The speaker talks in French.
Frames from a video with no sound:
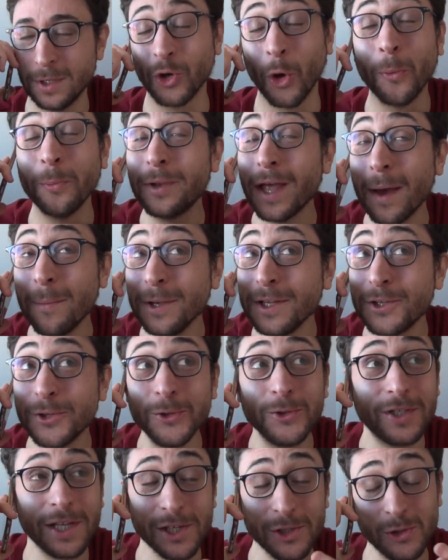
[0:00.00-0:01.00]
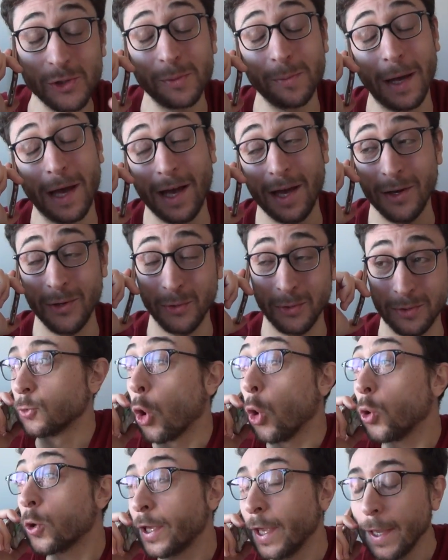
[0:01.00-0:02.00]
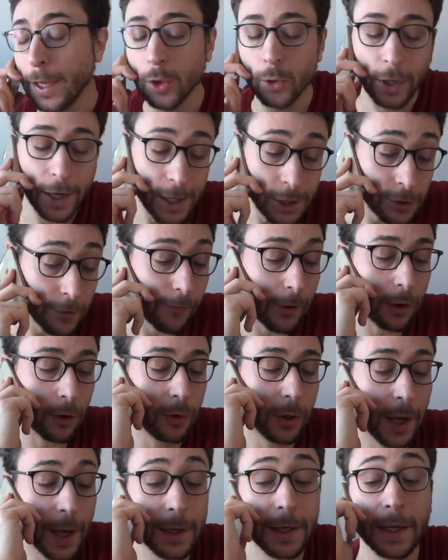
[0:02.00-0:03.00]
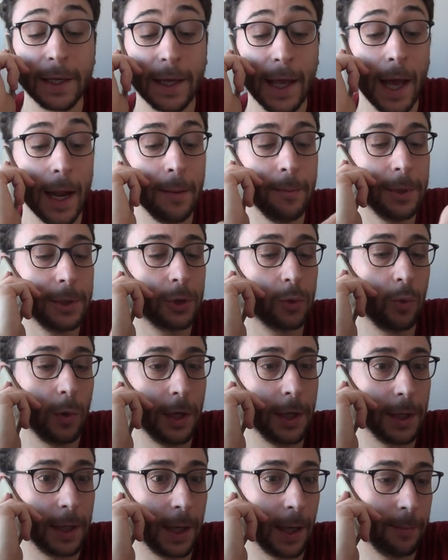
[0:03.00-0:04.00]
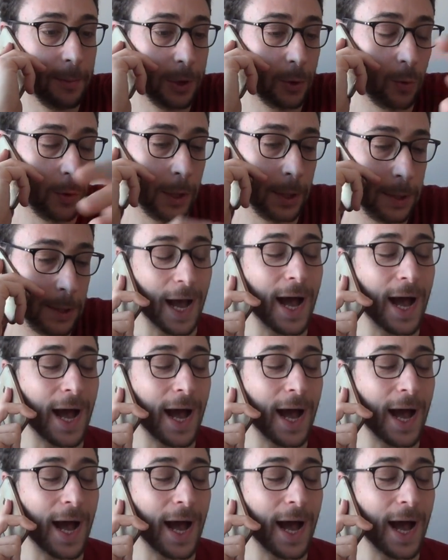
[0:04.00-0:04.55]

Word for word: Comme d'habitude, t'es juste parano. Ok, ok, je vais regarder, calme-toi, calme-toi.